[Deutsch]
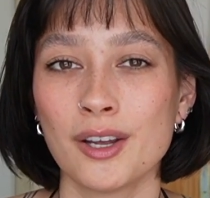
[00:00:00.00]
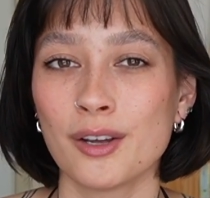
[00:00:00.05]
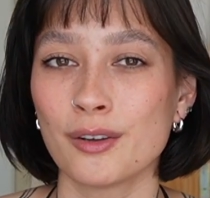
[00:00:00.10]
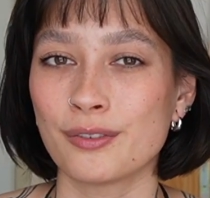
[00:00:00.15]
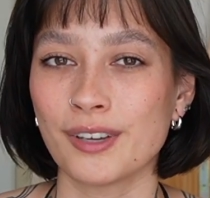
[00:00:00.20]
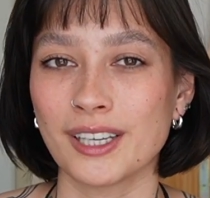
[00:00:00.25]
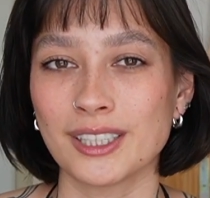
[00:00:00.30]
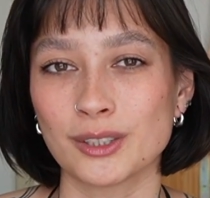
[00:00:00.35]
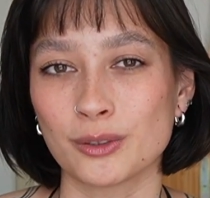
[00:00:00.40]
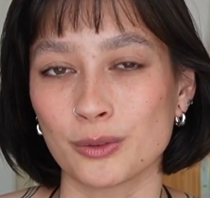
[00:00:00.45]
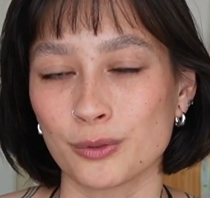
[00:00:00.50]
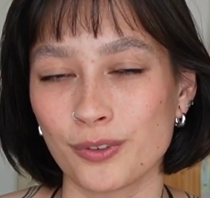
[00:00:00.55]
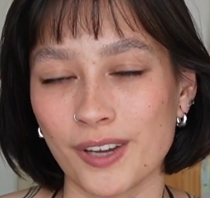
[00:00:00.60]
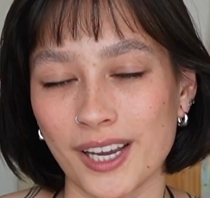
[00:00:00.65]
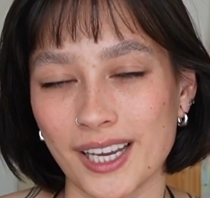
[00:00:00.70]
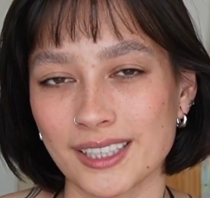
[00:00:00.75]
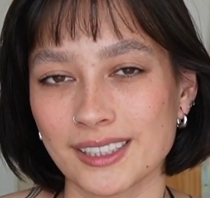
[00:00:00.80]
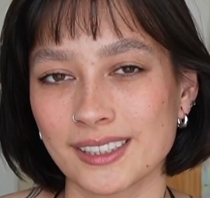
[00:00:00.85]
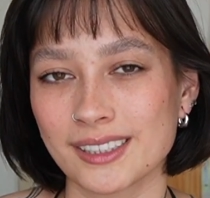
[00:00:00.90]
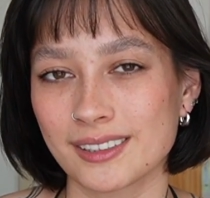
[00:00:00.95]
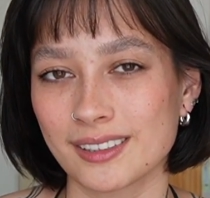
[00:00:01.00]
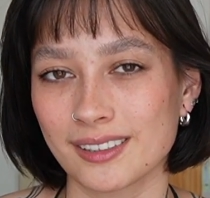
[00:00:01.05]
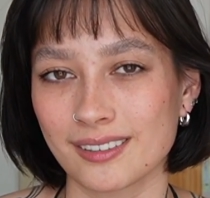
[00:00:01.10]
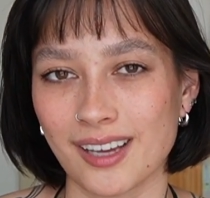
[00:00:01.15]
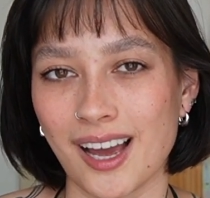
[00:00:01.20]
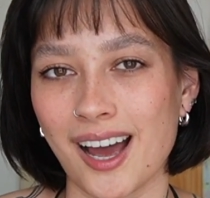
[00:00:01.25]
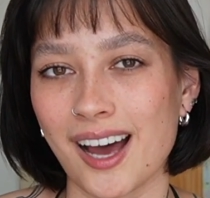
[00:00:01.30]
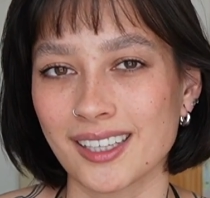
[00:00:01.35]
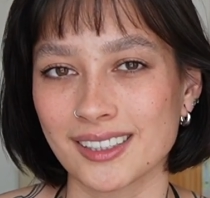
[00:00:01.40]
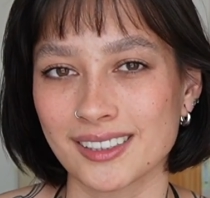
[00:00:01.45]
Face-to-Face -face
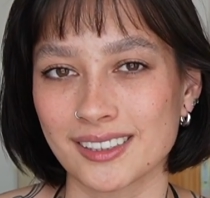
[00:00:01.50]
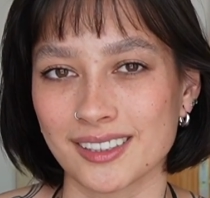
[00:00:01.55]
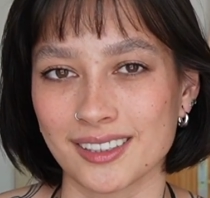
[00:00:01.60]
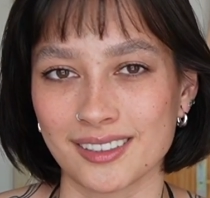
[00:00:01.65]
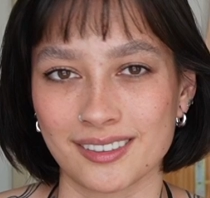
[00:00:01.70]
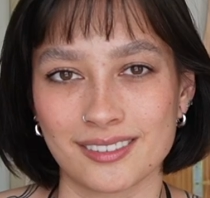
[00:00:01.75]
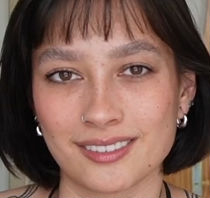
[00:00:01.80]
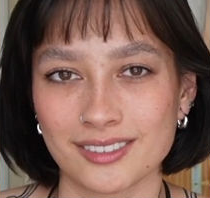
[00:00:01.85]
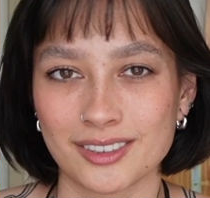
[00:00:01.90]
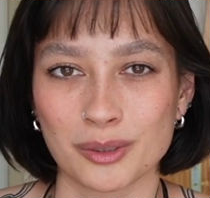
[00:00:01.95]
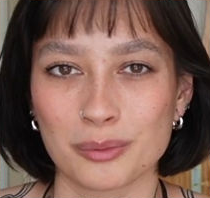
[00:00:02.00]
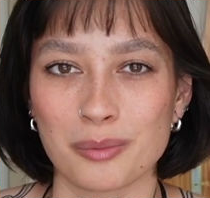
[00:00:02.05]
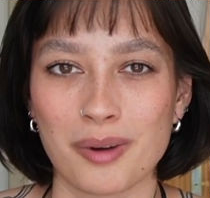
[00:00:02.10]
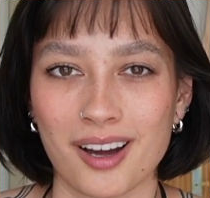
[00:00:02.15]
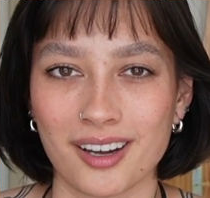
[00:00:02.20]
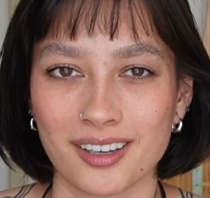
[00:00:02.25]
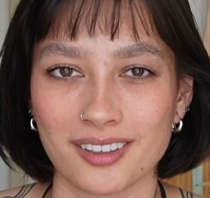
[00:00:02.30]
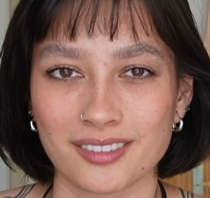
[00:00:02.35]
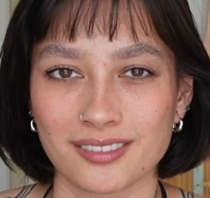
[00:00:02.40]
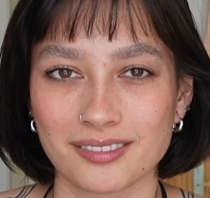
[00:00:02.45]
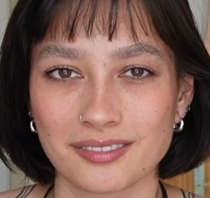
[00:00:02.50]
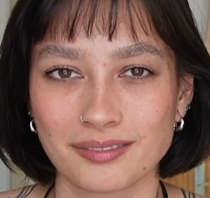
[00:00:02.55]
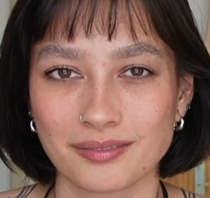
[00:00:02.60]
Casting zu machen.